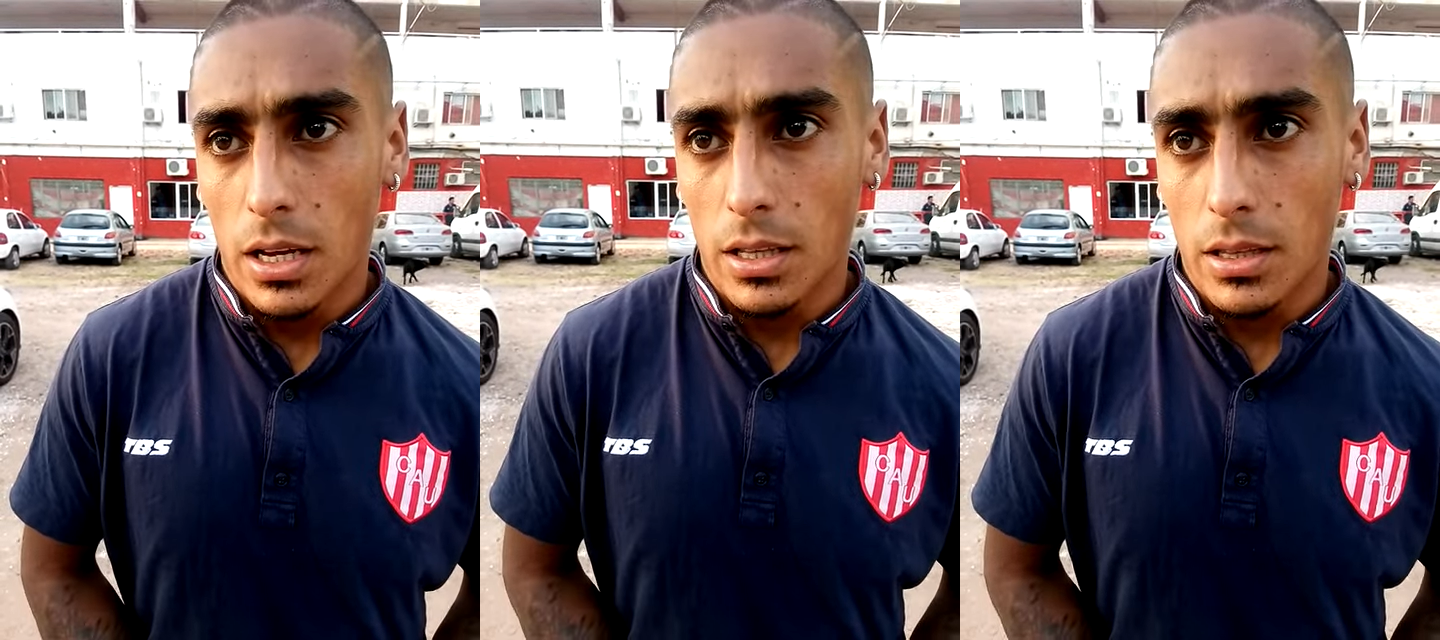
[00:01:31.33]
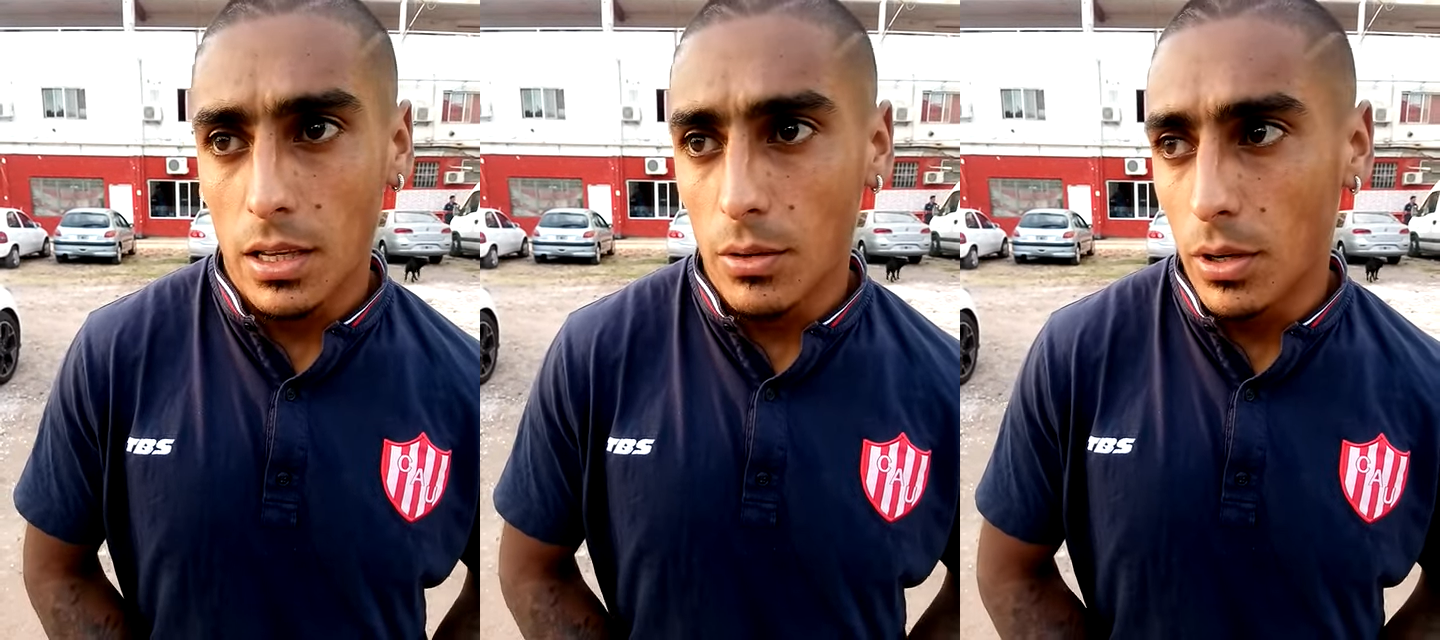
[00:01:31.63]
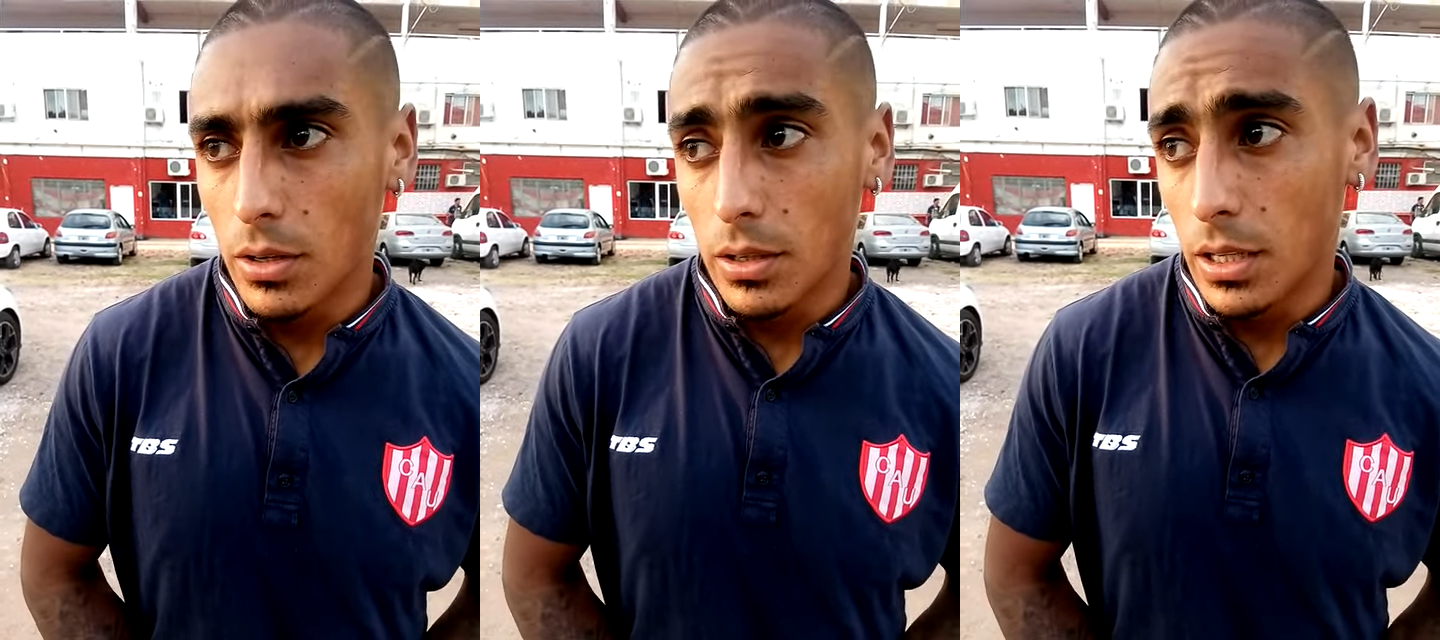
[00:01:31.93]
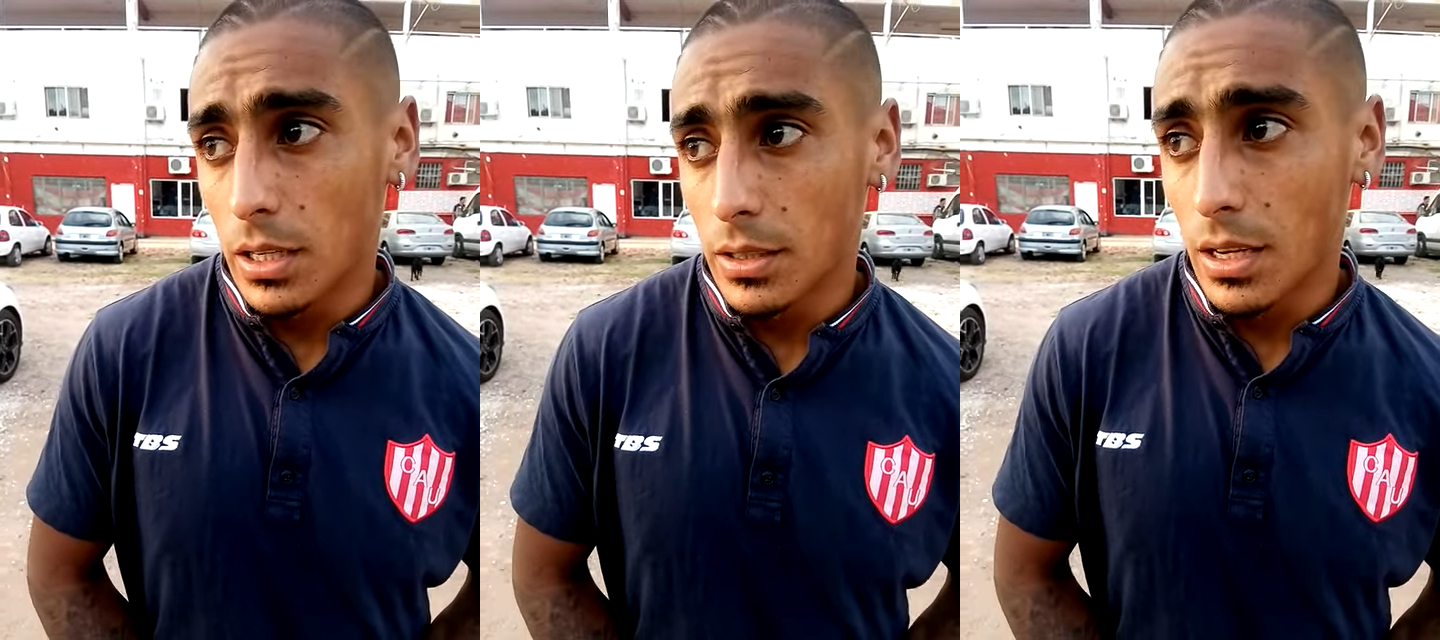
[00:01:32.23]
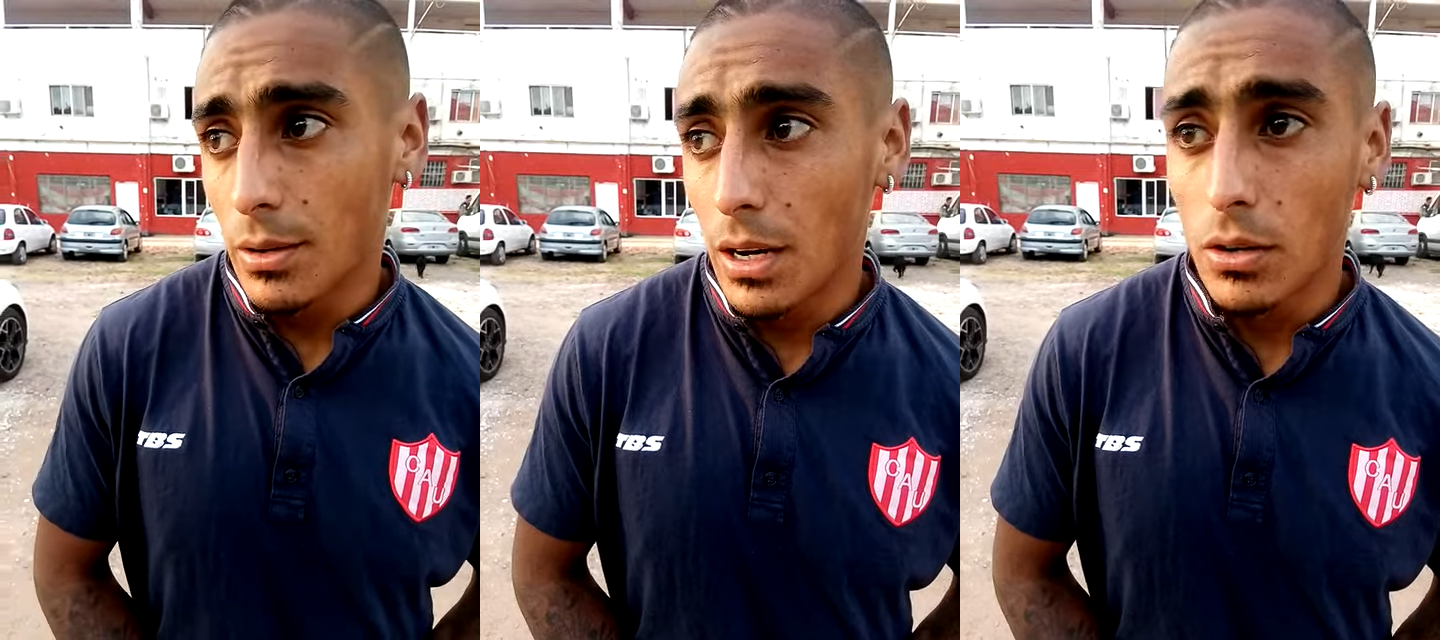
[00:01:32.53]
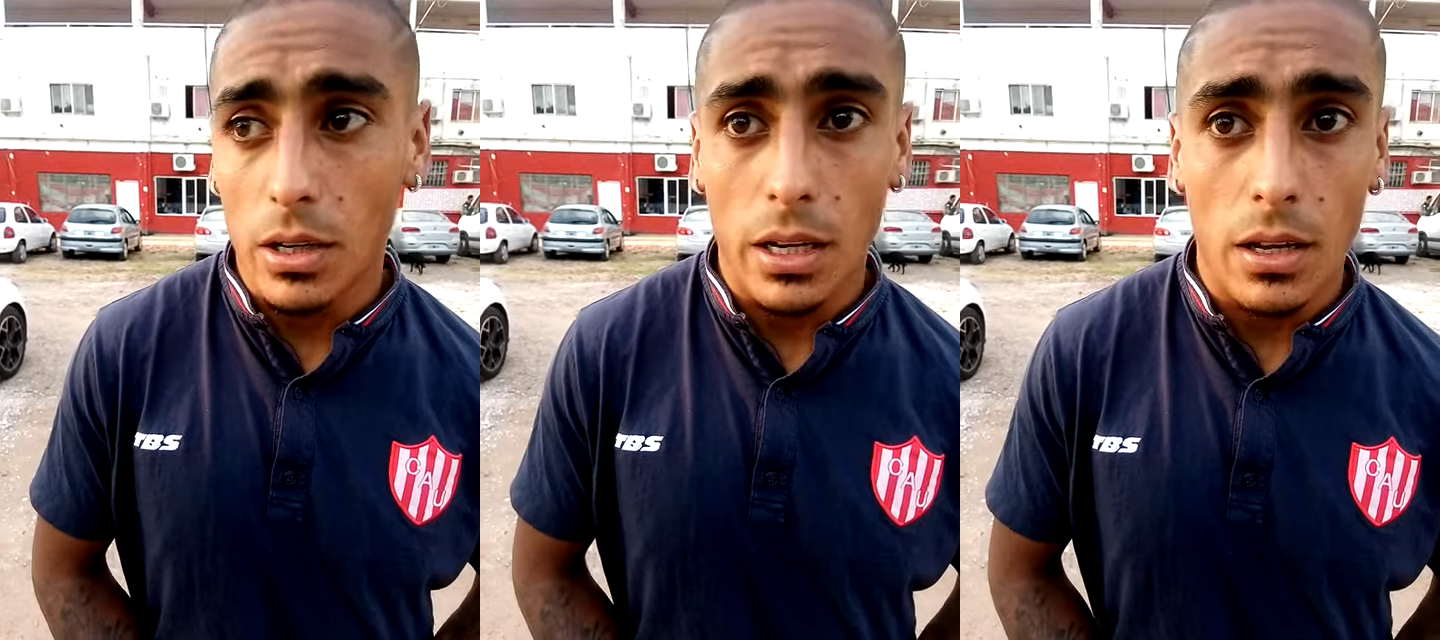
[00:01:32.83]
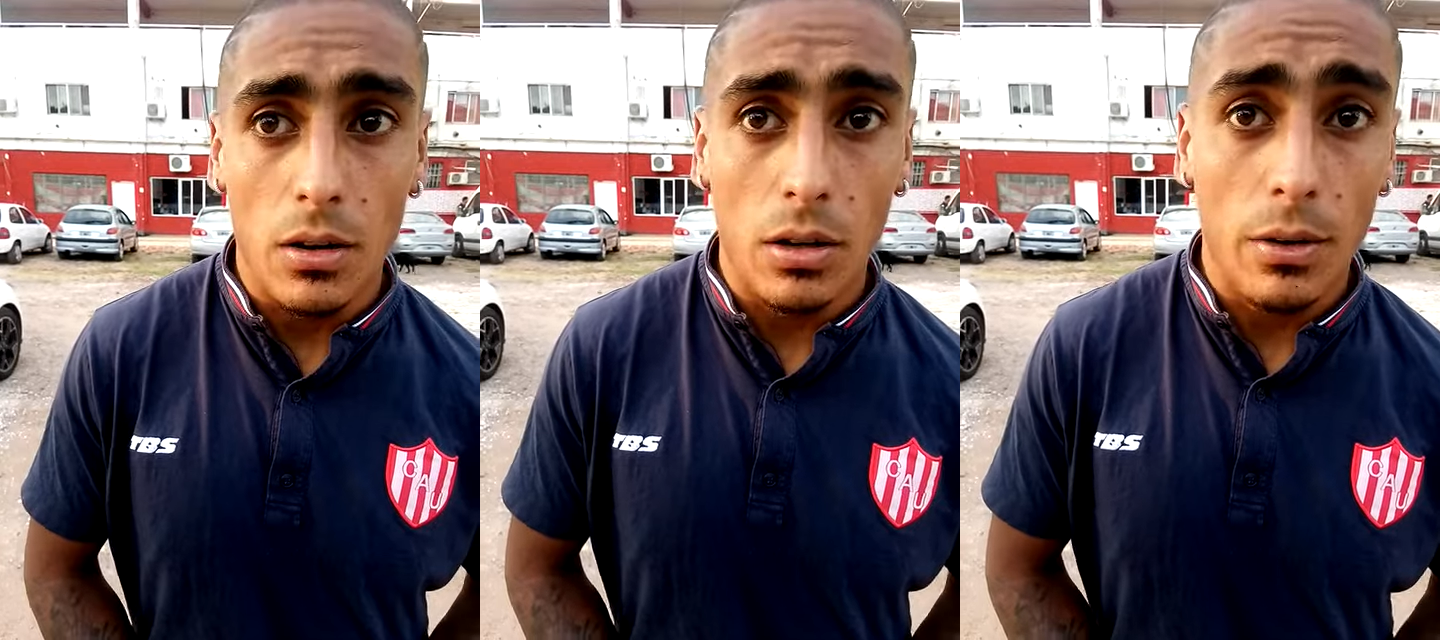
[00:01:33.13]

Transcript: este, bueno, eh, sabrá lo que,